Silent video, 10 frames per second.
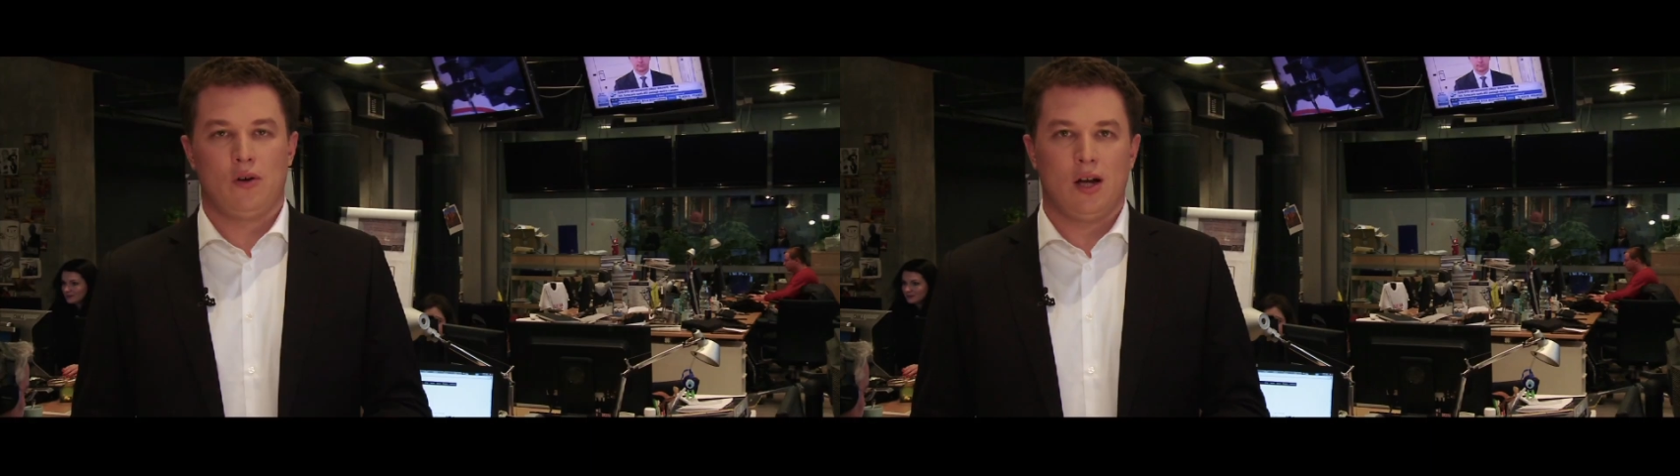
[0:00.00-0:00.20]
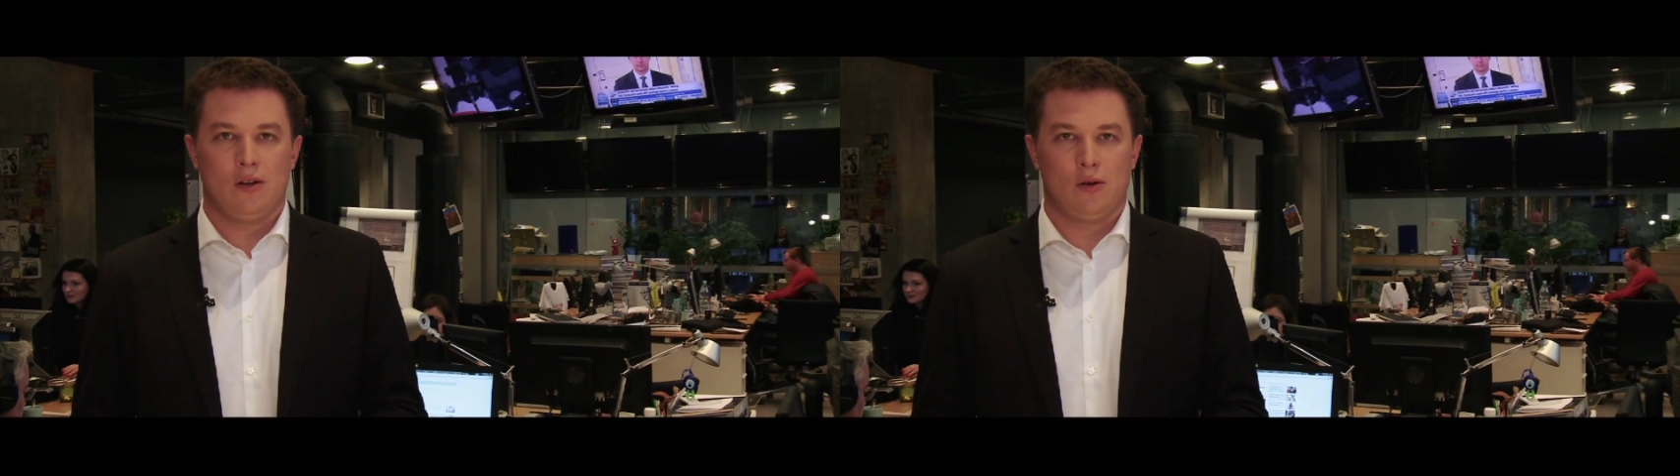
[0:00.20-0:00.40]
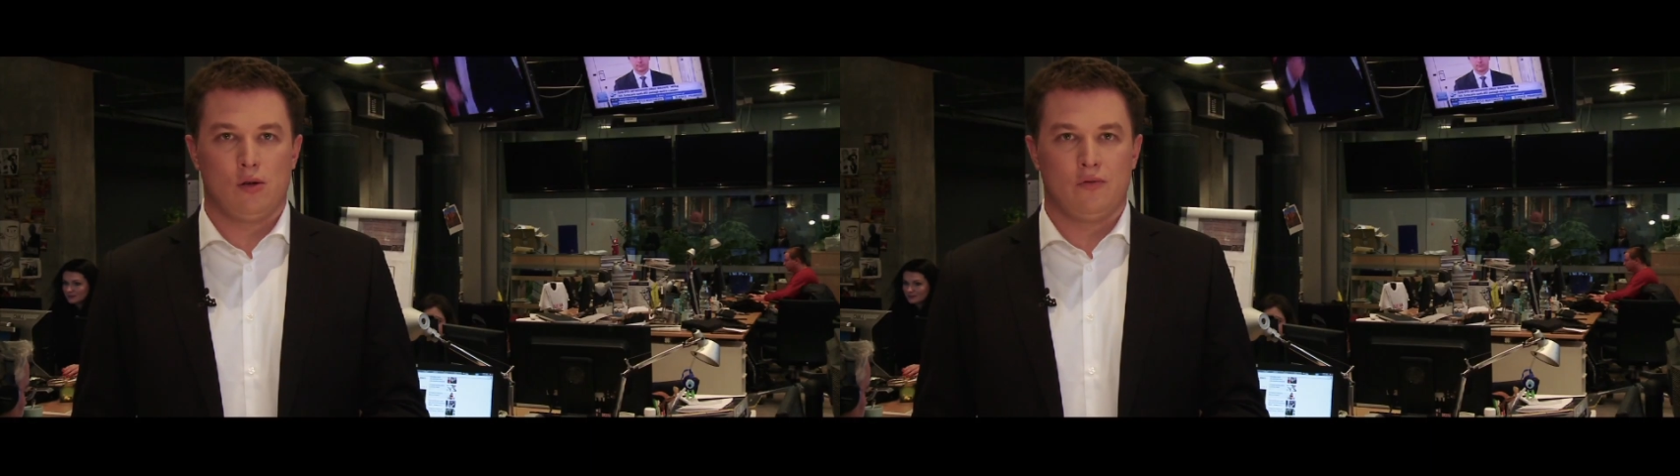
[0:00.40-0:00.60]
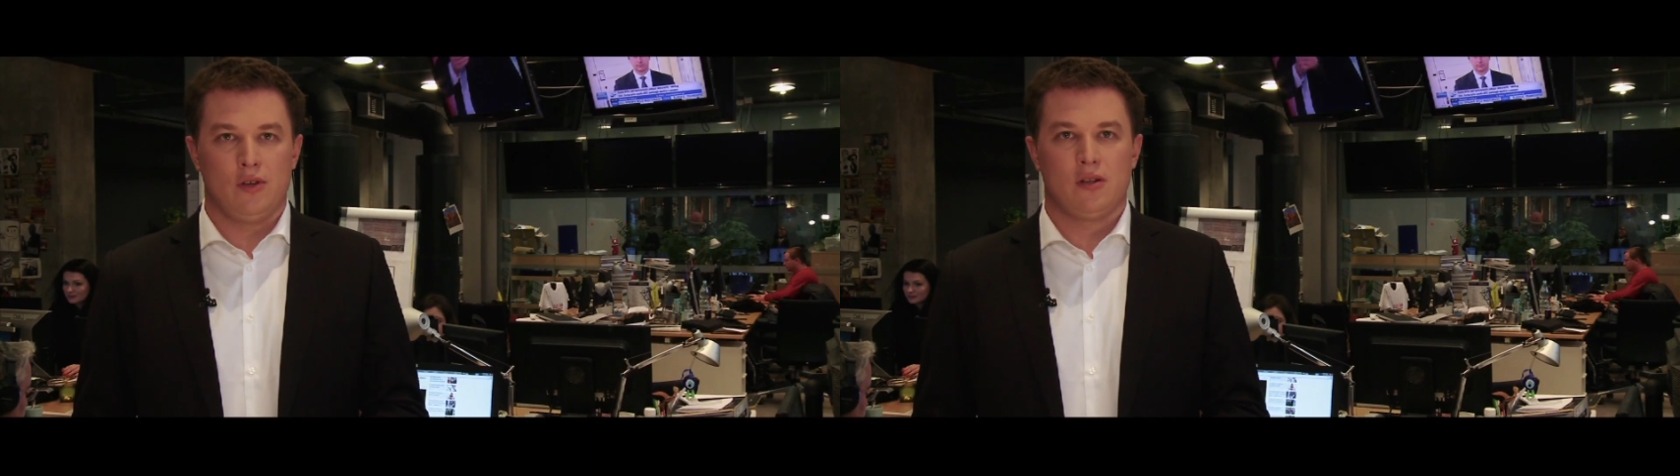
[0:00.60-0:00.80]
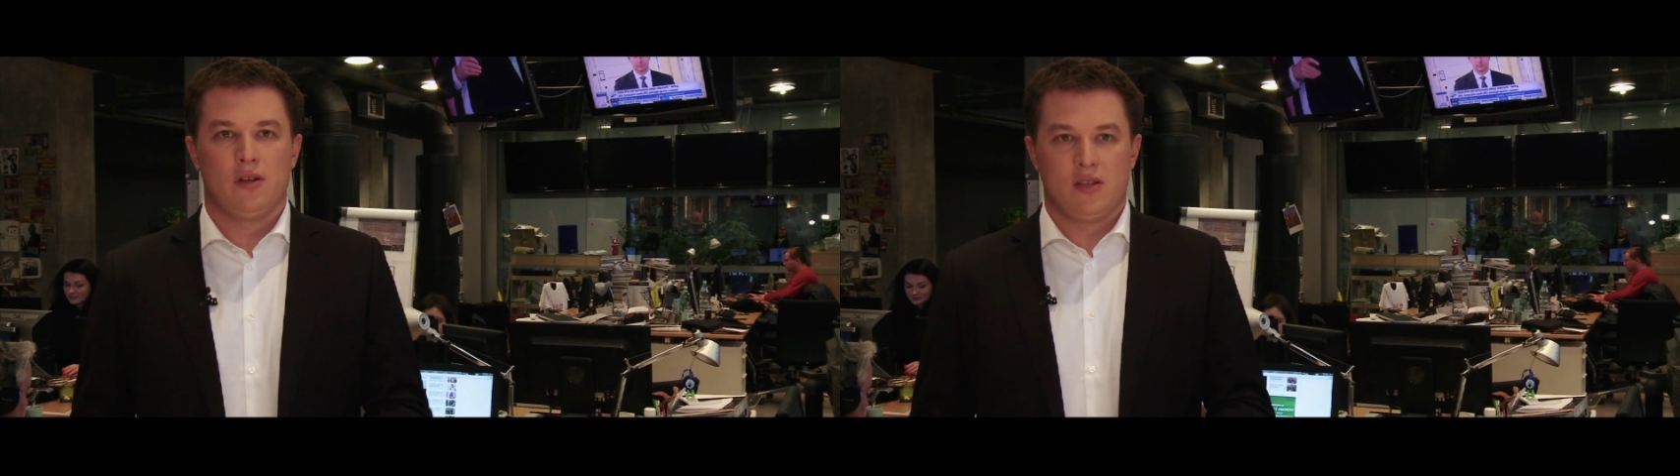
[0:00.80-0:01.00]
lokalny
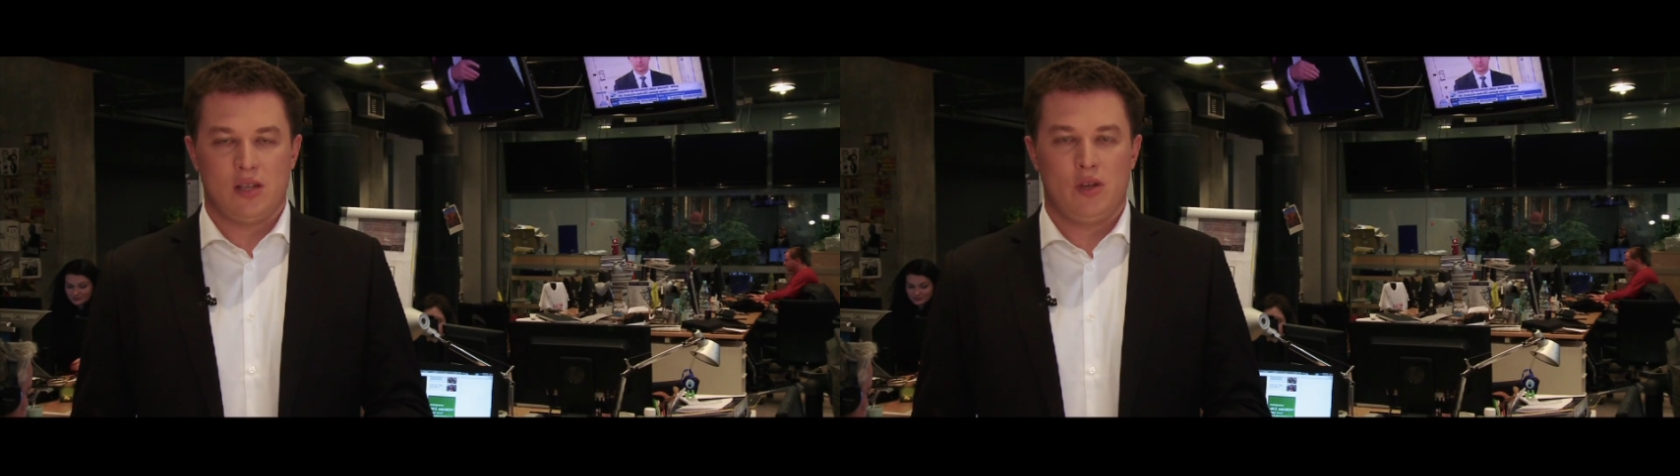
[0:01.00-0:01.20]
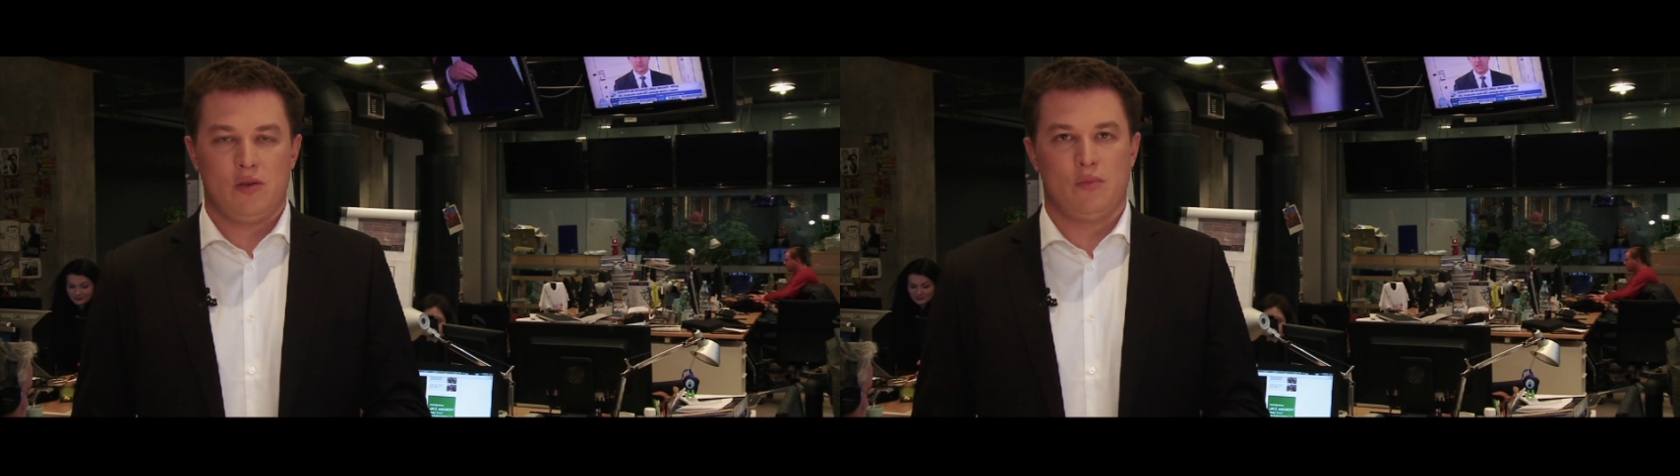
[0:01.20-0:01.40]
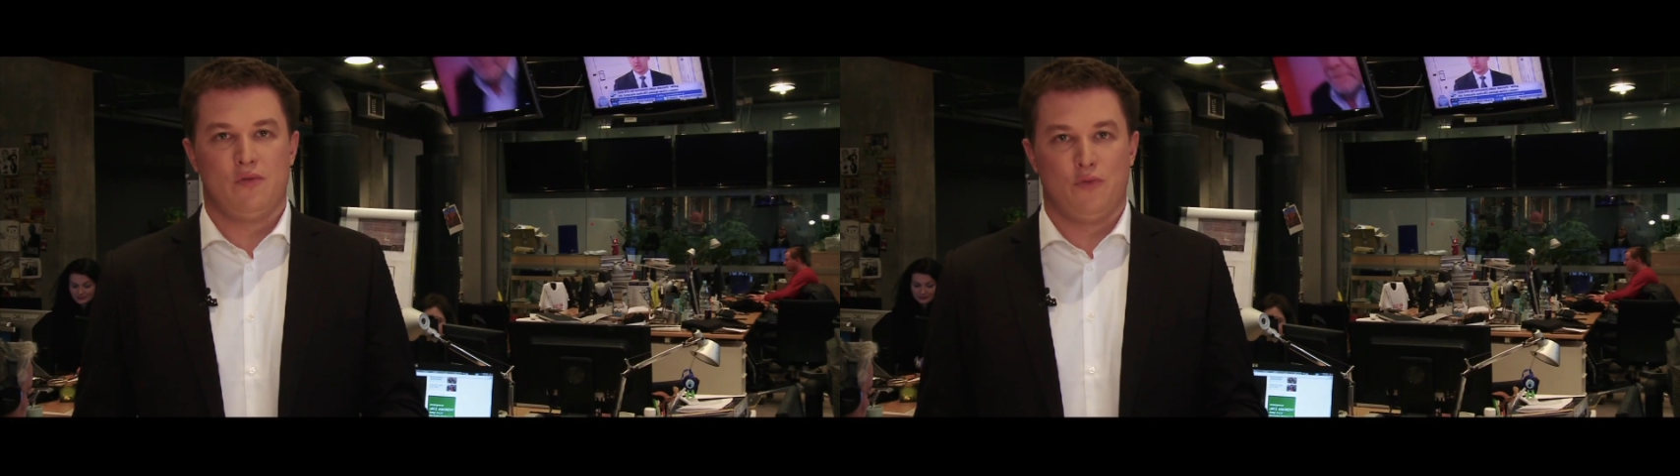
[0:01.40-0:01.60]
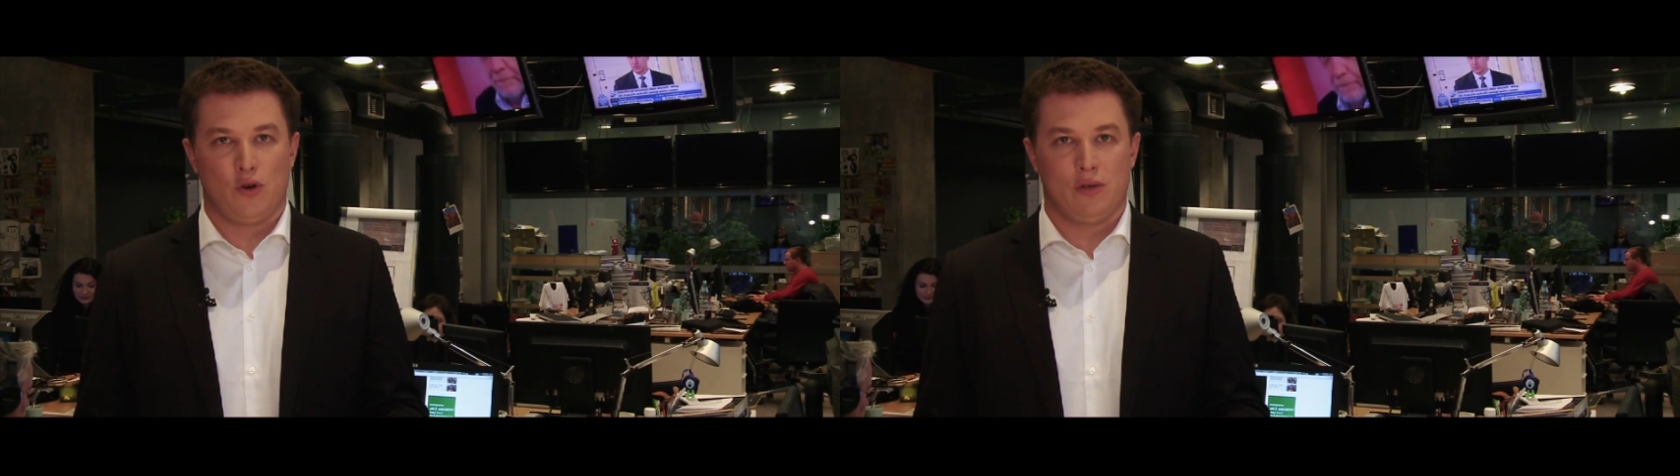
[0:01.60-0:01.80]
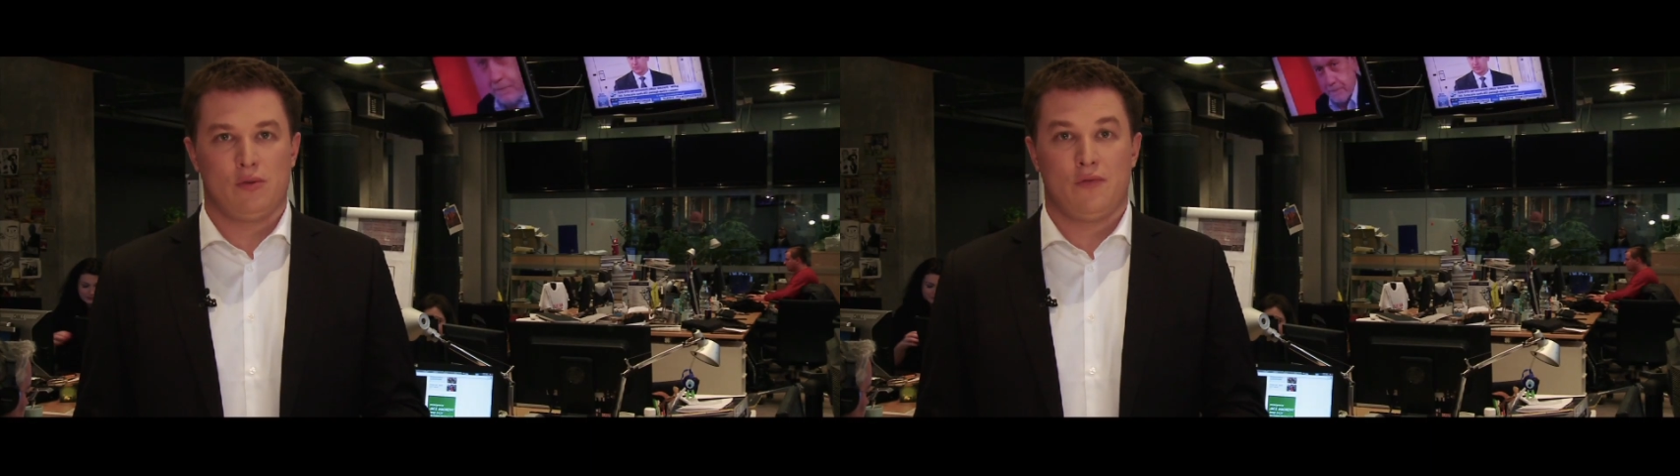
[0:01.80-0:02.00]
konflikt zamieniłaby w
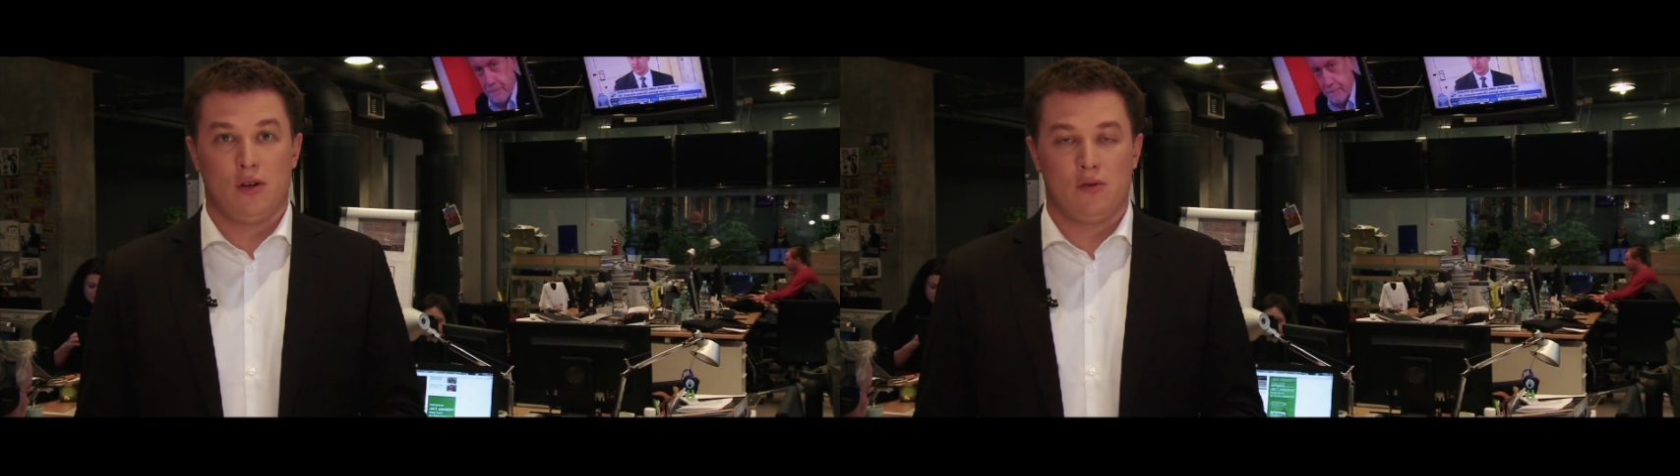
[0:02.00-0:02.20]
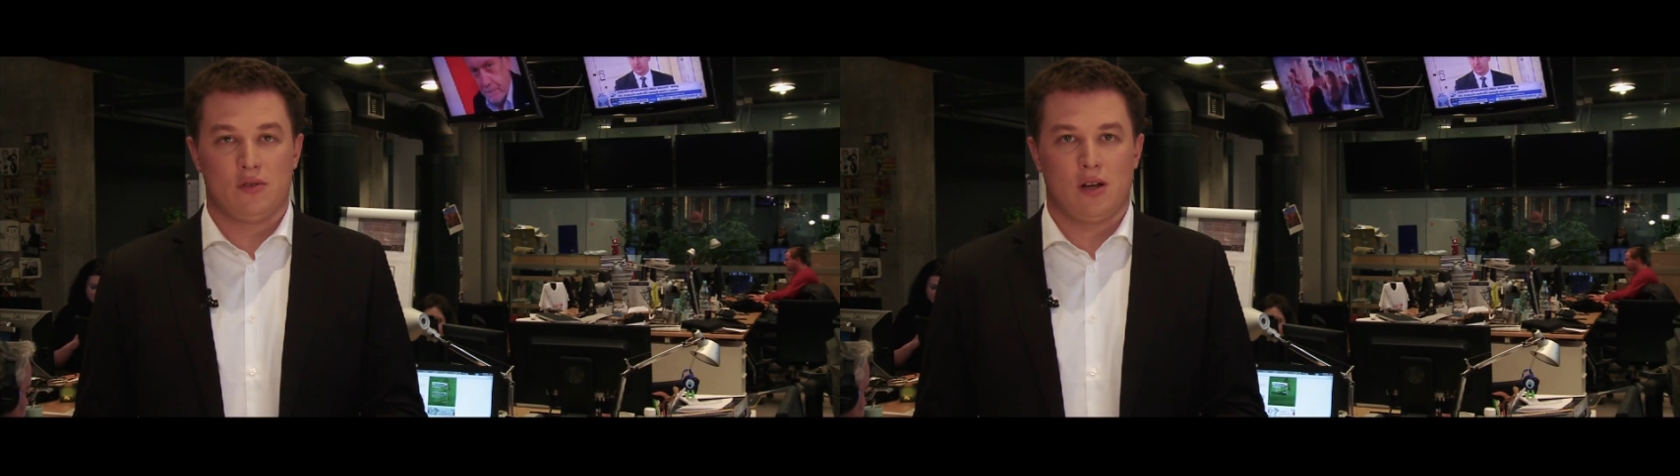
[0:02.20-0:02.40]
wojnę na wielką